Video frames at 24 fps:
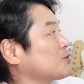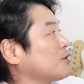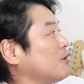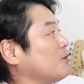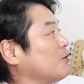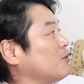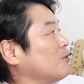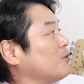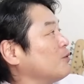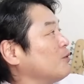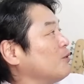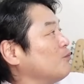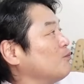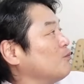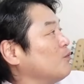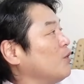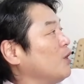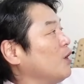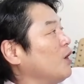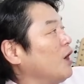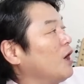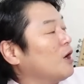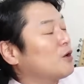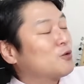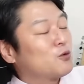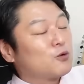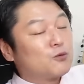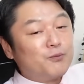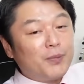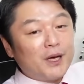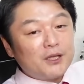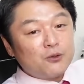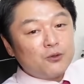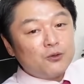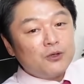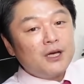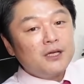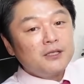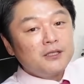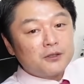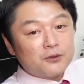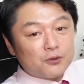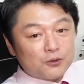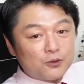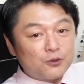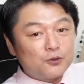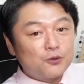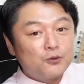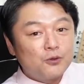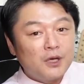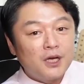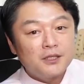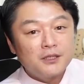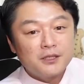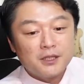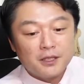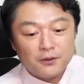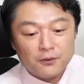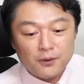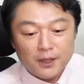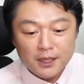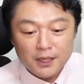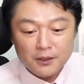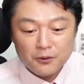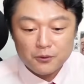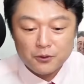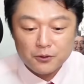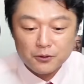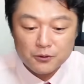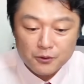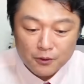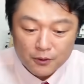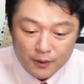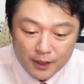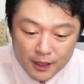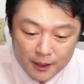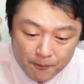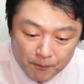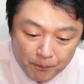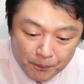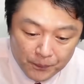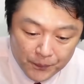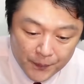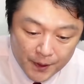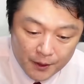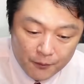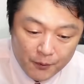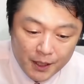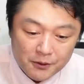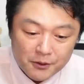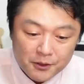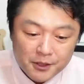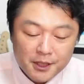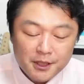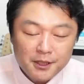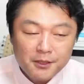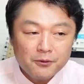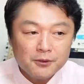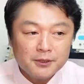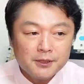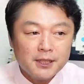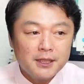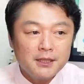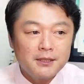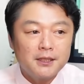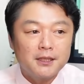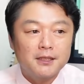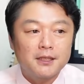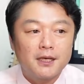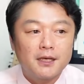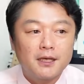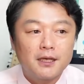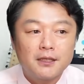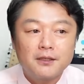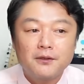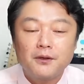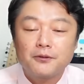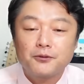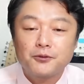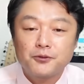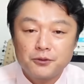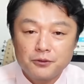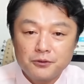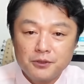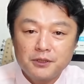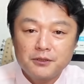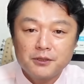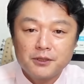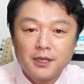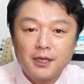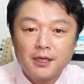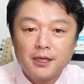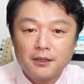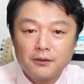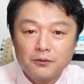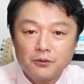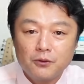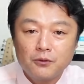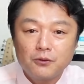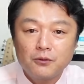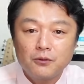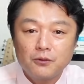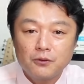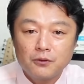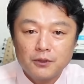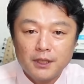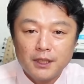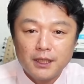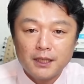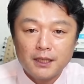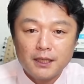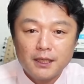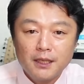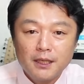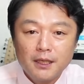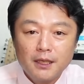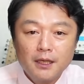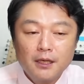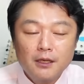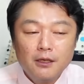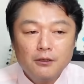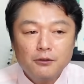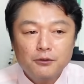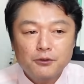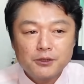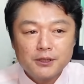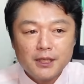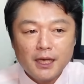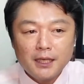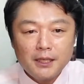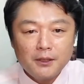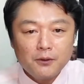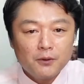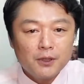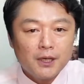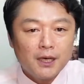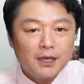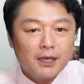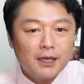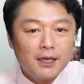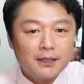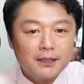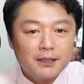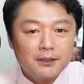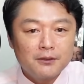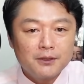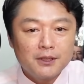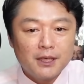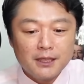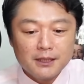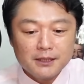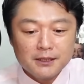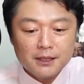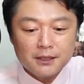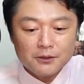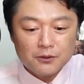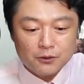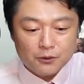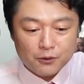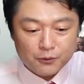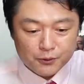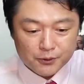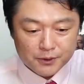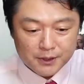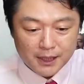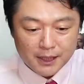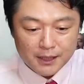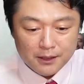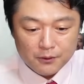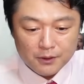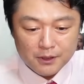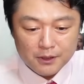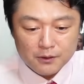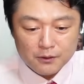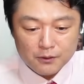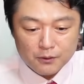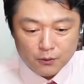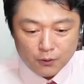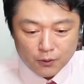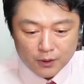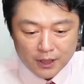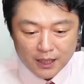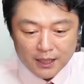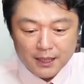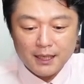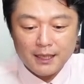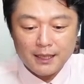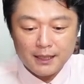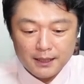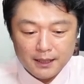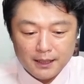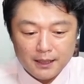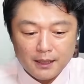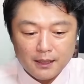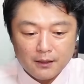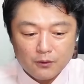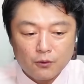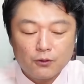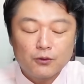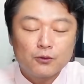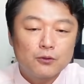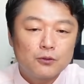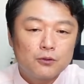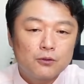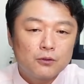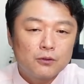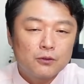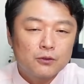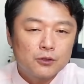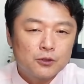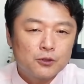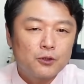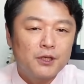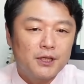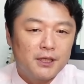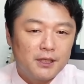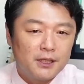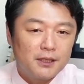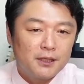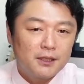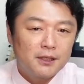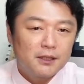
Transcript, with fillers: さんあのバット会社とグッド会社に分けるというのはいわゆる企業再生なんかでは普通に使われる方法で負債を抱えている会社はその負債を抱えてこの処理に